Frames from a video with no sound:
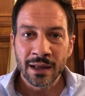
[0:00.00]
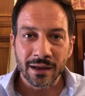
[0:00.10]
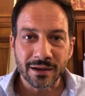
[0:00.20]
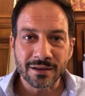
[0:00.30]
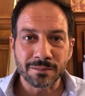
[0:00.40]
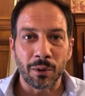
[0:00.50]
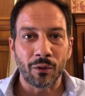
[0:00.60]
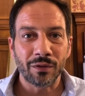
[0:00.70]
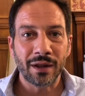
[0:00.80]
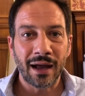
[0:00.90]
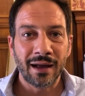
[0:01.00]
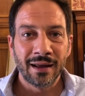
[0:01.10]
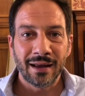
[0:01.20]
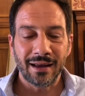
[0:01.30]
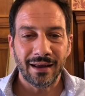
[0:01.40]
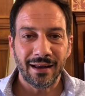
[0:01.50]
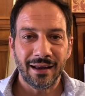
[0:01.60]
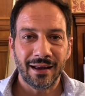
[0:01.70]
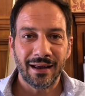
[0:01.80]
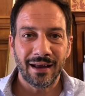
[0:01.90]
risponda
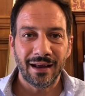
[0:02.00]
eh,